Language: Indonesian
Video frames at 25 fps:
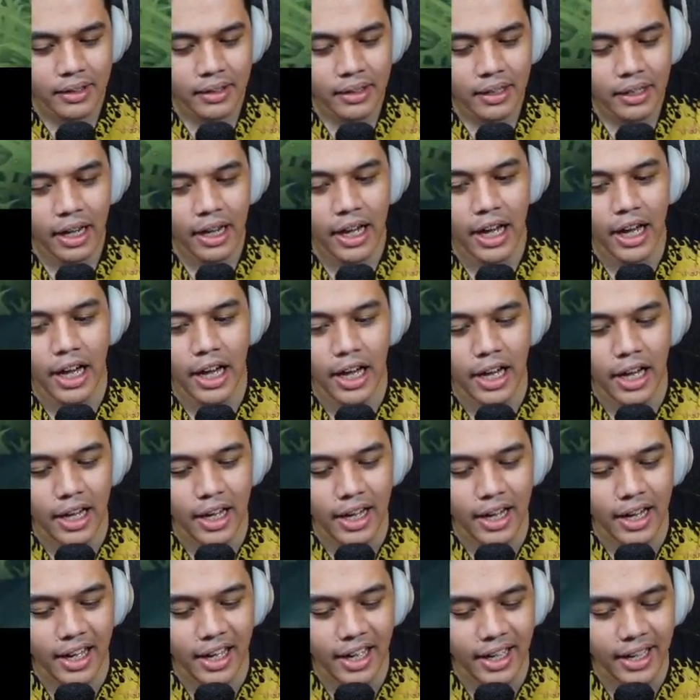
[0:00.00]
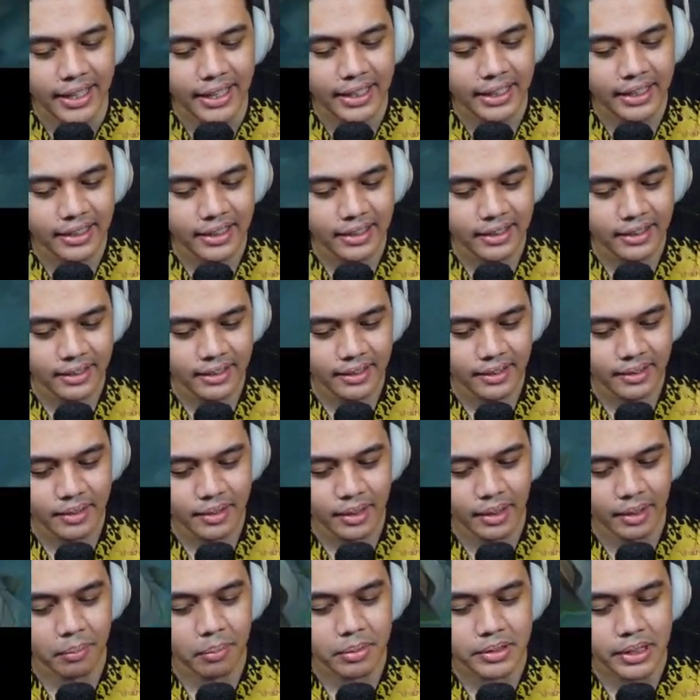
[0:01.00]
Hey!
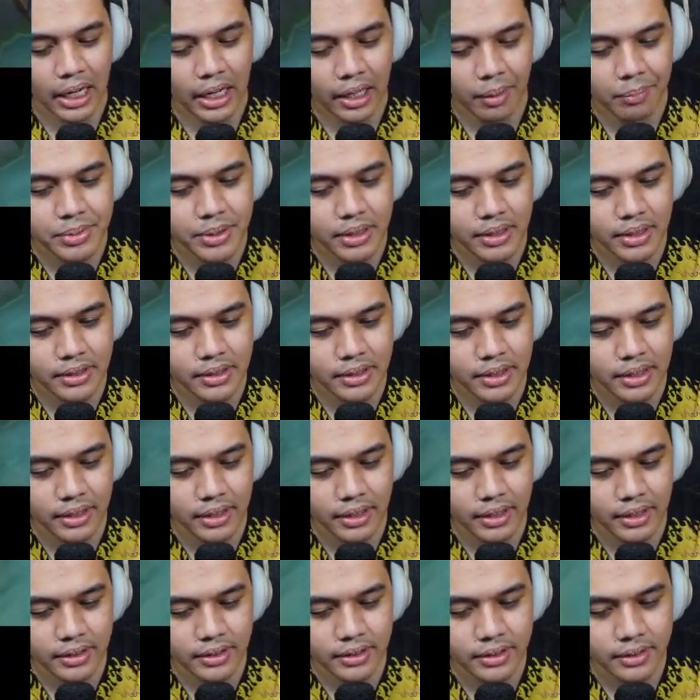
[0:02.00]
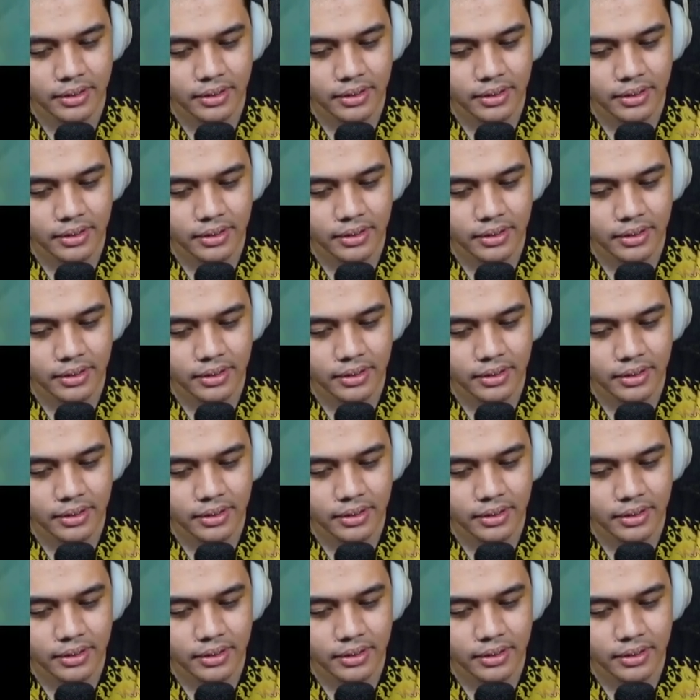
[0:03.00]
Eh, cakep sih guys, gini guys